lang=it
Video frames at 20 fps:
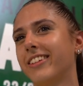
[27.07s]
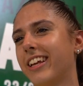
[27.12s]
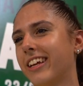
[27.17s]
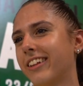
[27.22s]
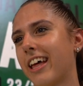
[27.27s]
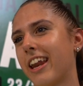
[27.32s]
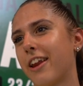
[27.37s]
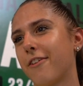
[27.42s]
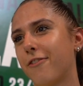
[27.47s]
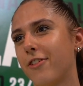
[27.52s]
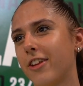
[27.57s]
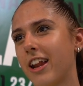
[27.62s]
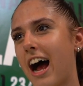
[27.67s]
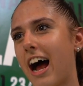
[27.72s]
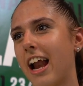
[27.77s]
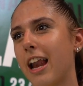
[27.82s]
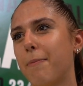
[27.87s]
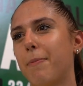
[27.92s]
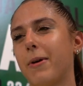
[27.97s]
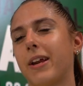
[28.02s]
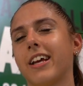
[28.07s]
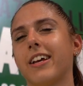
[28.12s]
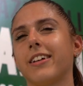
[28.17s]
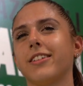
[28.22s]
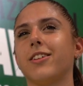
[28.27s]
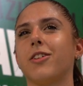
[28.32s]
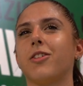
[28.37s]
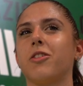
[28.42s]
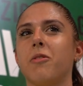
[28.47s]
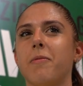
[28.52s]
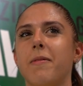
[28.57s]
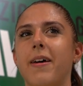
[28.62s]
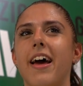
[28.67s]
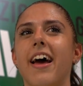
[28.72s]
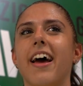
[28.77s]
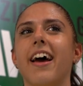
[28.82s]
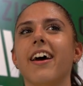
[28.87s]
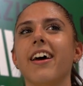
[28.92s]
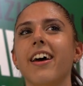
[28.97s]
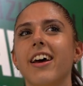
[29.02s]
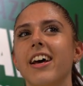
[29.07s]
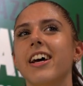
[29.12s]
di andare in finale perché secondo me